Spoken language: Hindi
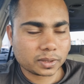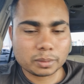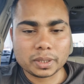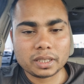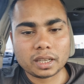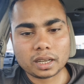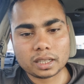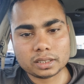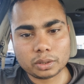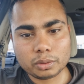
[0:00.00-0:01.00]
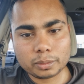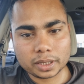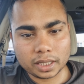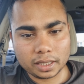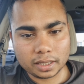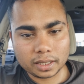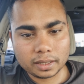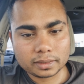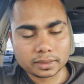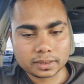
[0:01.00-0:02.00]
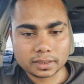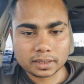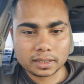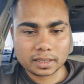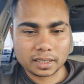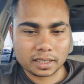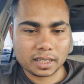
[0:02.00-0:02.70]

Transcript: कमेंट करके ज़रूर बताइएगा कि